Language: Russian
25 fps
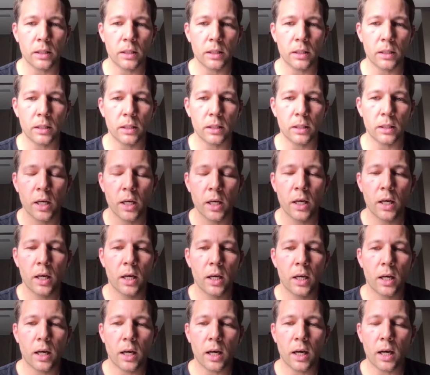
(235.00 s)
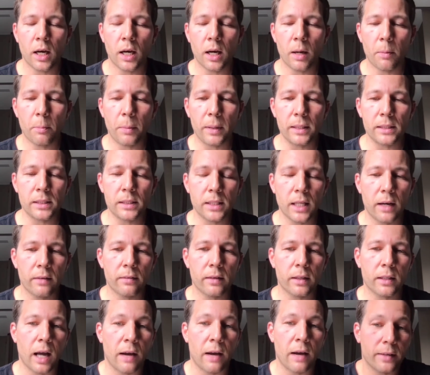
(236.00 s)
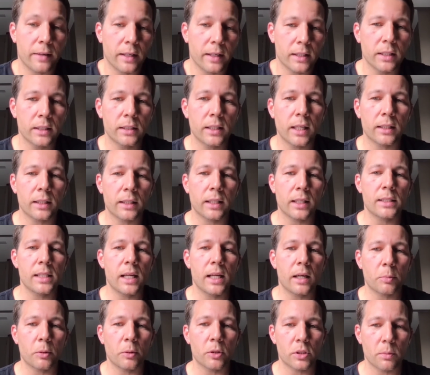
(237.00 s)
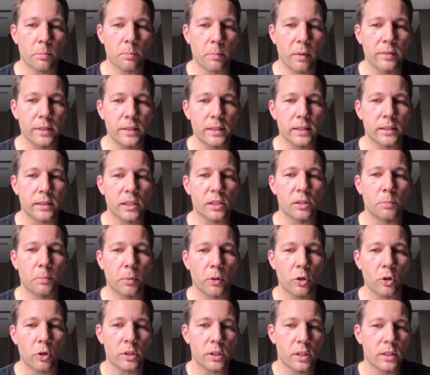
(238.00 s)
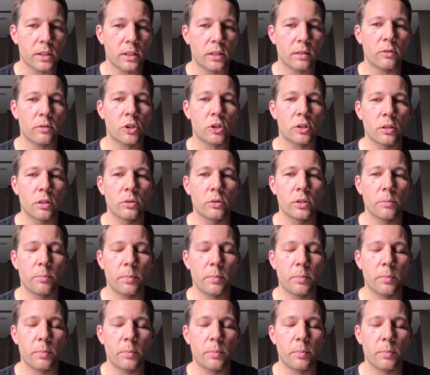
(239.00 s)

цепочек поставок, а в каких-то отраслях просто повысился спрос из-за того, что люди